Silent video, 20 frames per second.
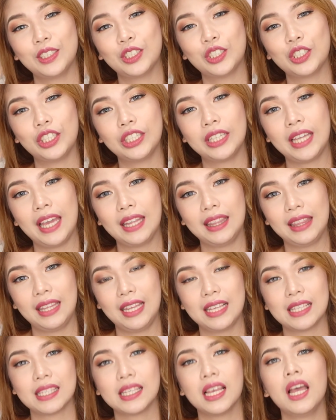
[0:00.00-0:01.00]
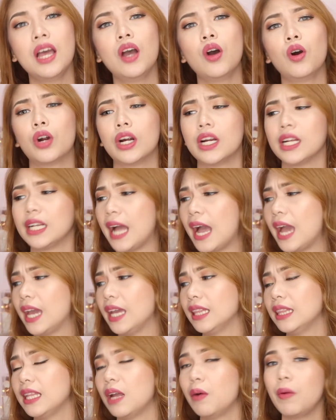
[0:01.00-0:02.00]
You should get this. Or
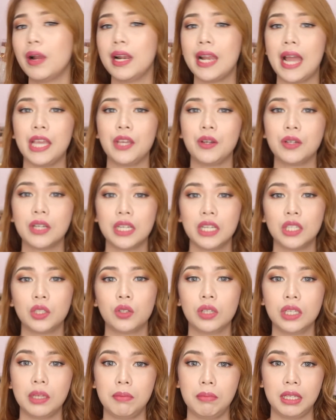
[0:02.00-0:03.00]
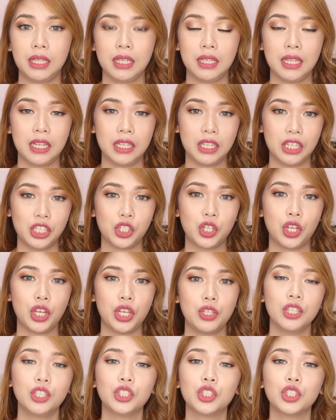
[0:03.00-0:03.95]
kahit na wala yung ganitong limited edition,